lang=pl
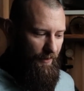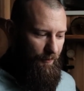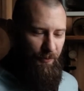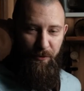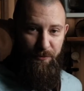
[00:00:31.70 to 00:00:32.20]

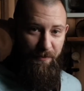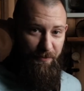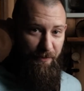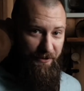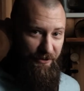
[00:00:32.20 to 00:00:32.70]
mimo iż mamy
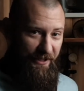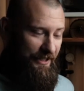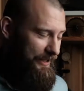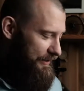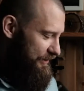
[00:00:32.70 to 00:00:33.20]
bardzo
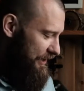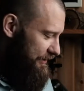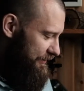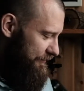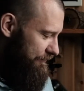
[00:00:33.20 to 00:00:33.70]
zaganiany
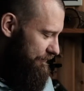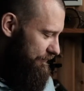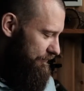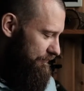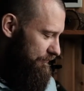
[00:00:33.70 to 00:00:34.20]
czas,
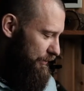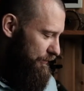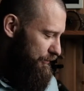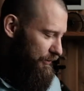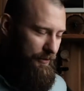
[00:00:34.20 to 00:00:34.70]
mm, bo
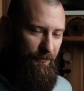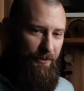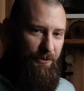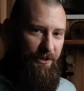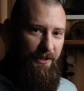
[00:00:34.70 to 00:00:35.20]

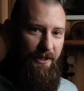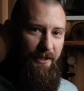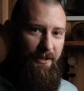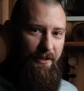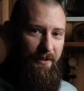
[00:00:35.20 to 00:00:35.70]
przygotowujemy się
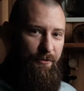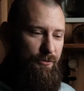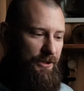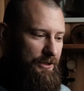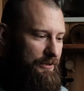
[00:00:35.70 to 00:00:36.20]
na
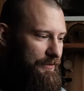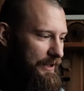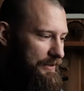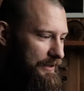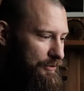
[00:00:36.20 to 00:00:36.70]
jutrzejszy
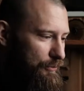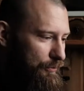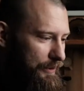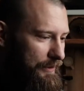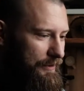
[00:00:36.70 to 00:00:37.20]
wyjazd na
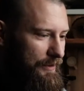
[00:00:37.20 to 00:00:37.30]
śluby.